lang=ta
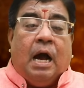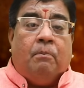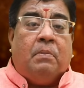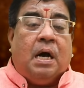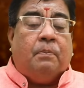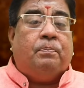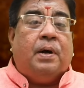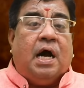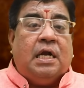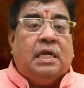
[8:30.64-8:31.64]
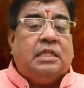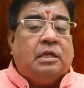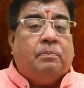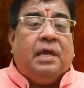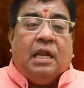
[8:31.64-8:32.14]
அம்மா அப்பா அண்ணன்
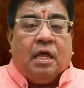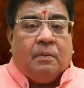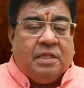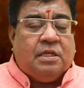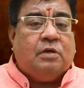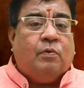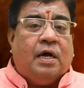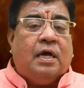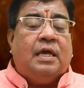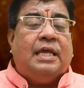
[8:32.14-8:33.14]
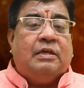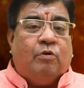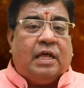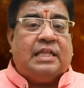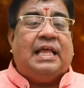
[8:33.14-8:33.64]
தம்பி எல்லாருமே திட்டுவாங்க இது
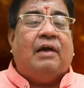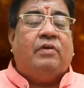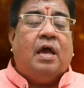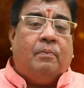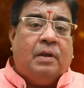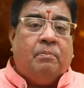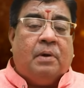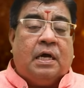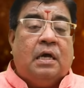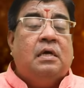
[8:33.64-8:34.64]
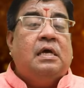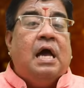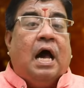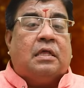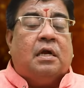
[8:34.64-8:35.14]
உனக்கு தேவையா அப்படின்பாங்க
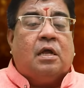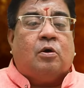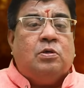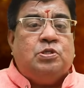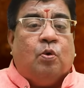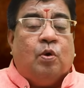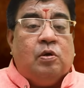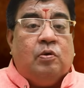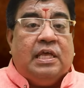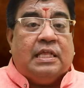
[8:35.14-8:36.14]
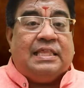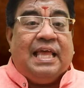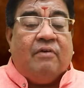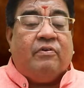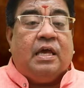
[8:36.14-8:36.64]
அதனால கொஞ்சம் உங்களுடைய
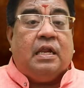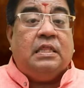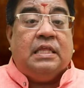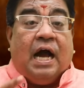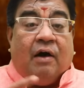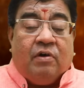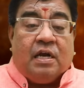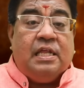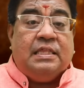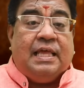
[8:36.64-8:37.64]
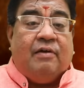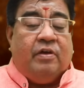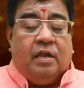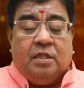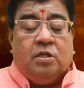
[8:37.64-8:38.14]
தேவை அறிந்து அவர்களின்
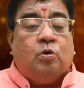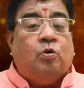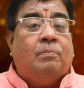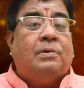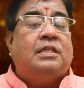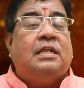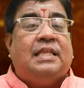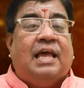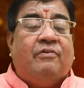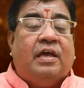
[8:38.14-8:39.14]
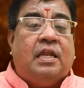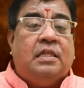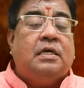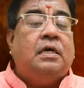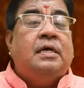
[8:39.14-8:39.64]
தேவை அறிந்து குடும்பத்தின் தேவை
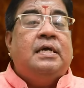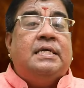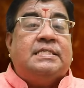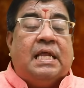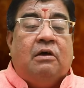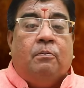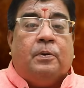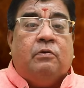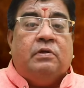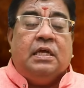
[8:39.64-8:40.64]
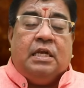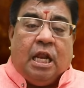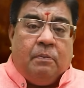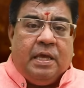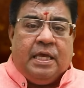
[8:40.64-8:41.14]
அறிந்து செலவு பண்ணுவது
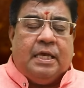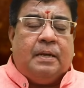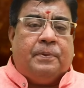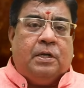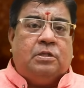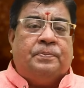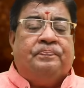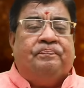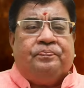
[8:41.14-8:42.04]
நன்மையை ஏற்படுத்தும்